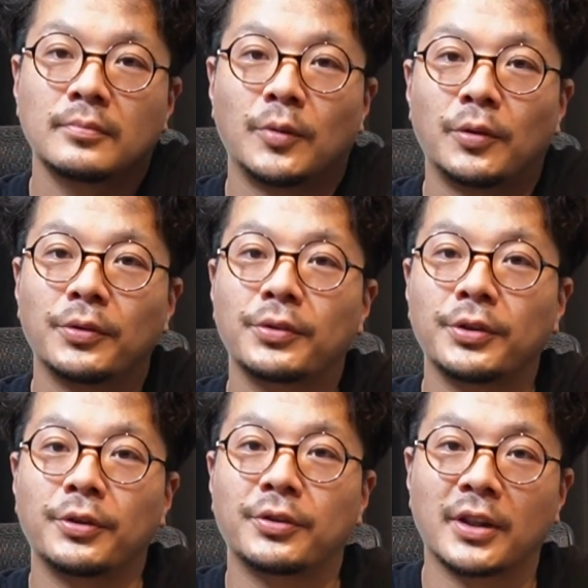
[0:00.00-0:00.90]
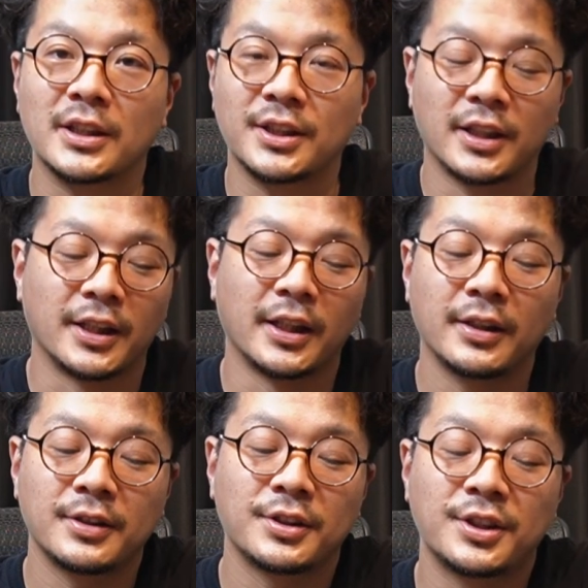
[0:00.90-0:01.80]
もう本当に音がしないで
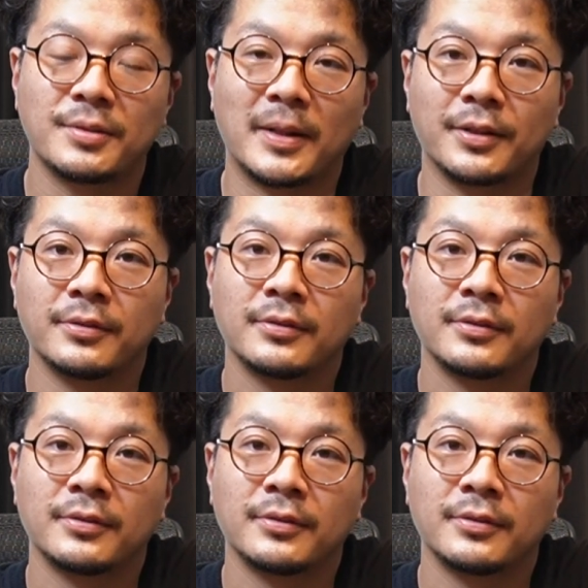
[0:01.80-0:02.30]
閉まる